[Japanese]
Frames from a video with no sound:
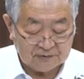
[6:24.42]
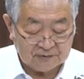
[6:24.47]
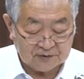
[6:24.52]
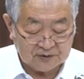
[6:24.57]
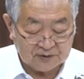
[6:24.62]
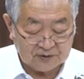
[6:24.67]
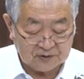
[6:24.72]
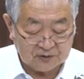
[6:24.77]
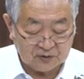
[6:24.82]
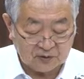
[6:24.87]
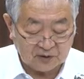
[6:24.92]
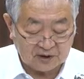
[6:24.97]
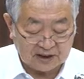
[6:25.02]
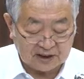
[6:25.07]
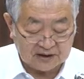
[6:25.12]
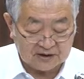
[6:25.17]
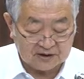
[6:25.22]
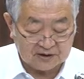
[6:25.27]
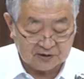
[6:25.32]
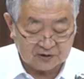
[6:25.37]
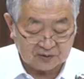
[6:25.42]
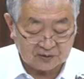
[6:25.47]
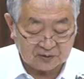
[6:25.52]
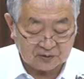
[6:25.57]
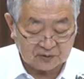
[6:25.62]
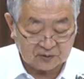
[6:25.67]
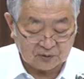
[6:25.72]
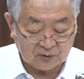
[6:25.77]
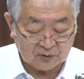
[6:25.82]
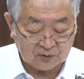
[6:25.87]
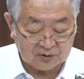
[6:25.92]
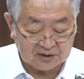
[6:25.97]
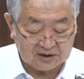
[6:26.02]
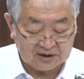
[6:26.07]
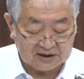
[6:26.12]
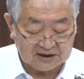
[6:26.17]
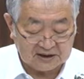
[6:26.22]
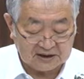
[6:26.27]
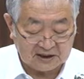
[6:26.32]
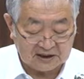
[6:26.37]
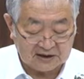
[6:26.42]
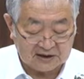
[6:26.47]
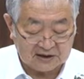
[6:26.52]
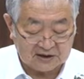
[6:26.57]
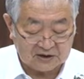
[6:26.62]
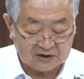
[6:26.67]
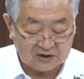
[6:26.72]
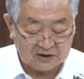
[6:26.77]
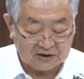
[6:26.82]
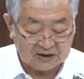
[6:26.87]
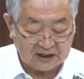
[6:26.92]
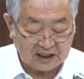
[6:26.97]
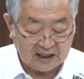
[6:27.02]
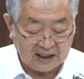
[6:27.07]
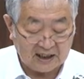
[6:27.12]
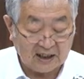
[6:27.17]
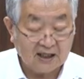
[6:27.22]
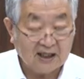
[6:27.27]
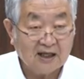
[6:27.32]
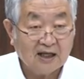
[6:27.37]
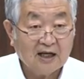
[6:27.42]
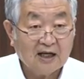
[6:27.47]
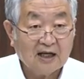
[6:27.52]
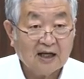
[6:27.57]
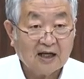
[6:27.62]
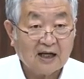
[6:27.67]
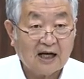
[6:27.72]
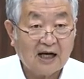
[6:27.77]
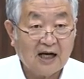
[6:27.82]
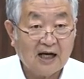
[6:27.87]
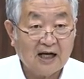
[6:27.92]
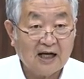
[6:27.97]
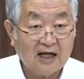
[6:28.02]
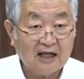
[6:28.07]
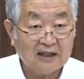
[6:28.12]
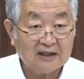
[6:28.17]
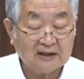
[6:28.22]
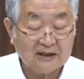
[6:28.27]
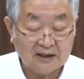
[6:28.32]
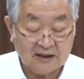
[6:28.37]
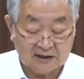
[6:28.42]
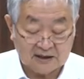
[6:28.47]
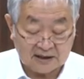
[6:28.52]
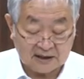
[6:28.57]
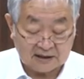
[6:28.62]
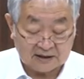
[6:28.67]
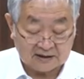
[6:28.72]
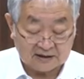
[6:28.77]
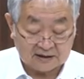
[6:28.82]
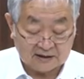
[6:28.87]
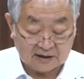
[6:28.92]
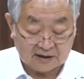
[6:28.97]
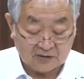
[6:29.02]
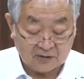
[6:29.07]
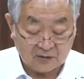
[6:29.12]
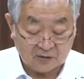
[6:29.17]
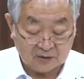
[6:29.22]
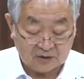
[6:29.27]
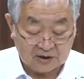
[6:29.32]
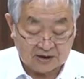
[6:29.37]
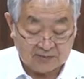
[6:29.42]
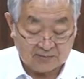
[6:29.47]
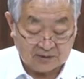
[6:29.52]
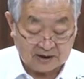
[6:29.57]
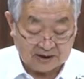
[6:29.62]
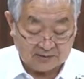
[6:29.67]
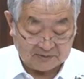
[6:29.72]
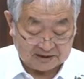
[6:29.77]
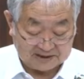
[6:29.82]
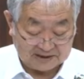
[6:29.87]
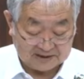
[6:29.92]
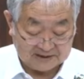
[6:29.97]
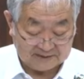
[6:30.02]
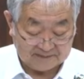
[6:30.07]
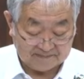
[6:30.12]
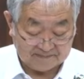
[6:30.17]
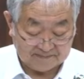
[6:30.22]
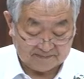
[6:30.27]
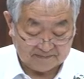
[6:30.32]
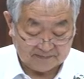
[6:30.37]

複数の原子炉の同時被災について考えていなかったように見えます。